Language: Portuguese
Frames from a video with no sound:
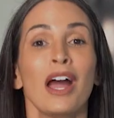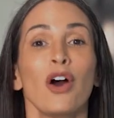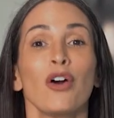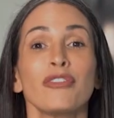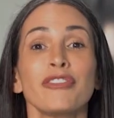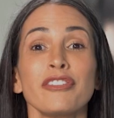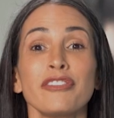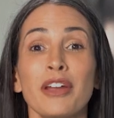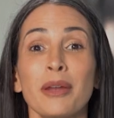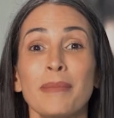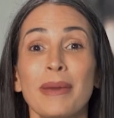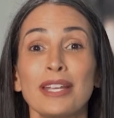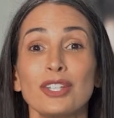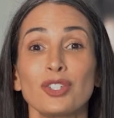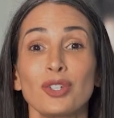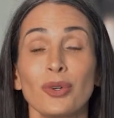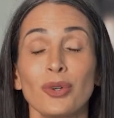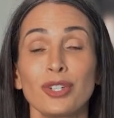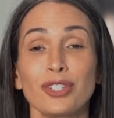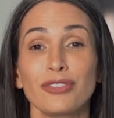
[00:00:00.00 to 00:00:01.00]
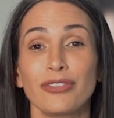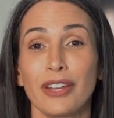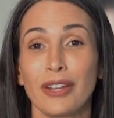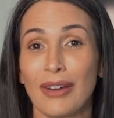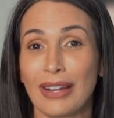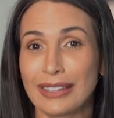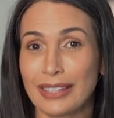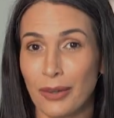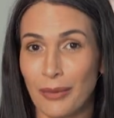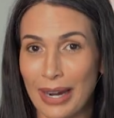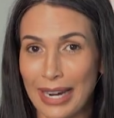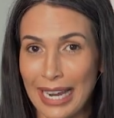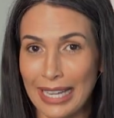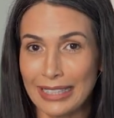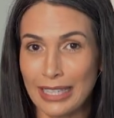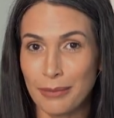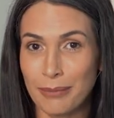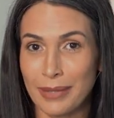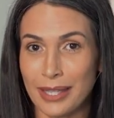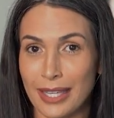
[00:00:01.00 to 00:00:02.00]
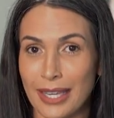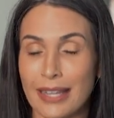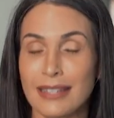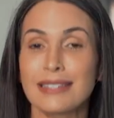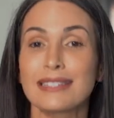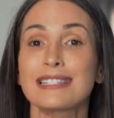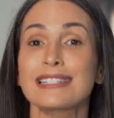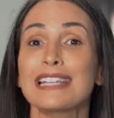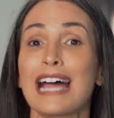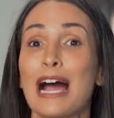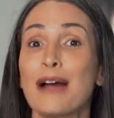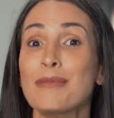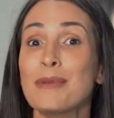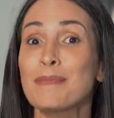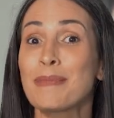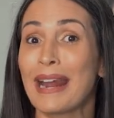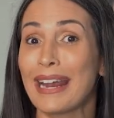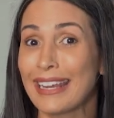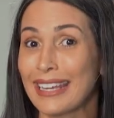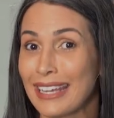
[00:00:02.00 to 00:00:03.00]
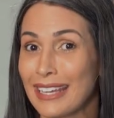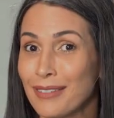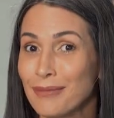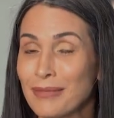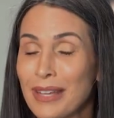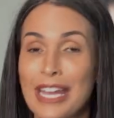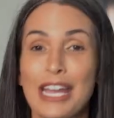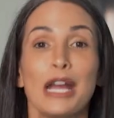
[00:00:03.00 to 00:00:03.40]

O Viver Bem de hoje veio até uma academia, sabe para quê?